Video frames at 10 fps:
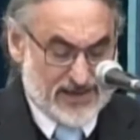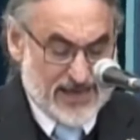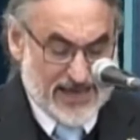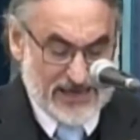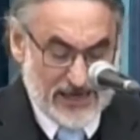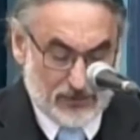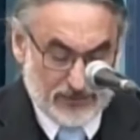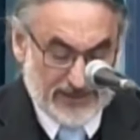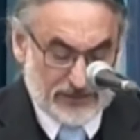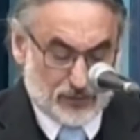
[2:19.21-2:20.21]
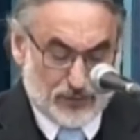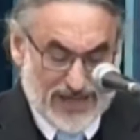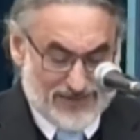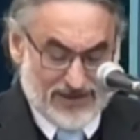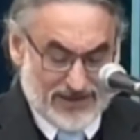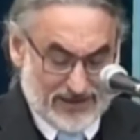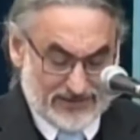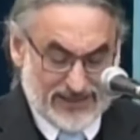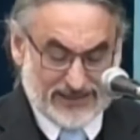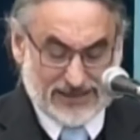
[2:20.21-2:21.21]
e indudable
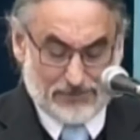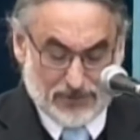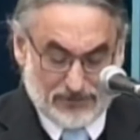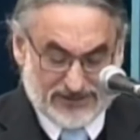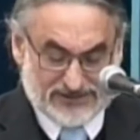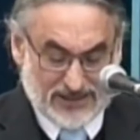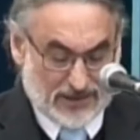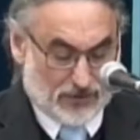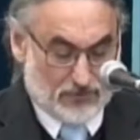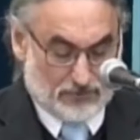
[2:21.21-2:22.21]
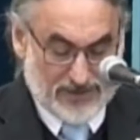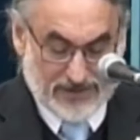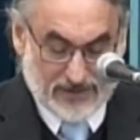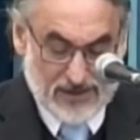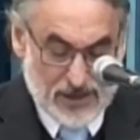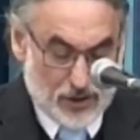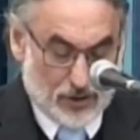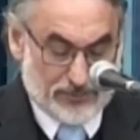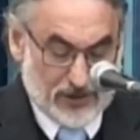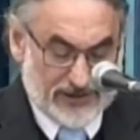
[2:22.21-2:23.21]
de estas provincias de romper
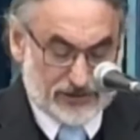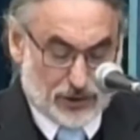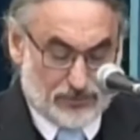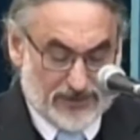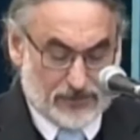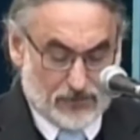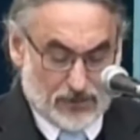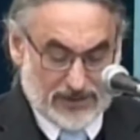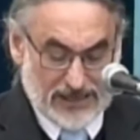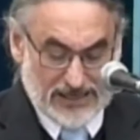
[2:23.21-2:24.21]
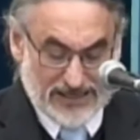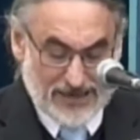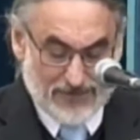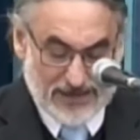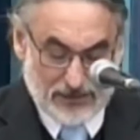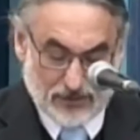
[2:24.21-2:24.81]
los violentos vínculos que la ligaban a los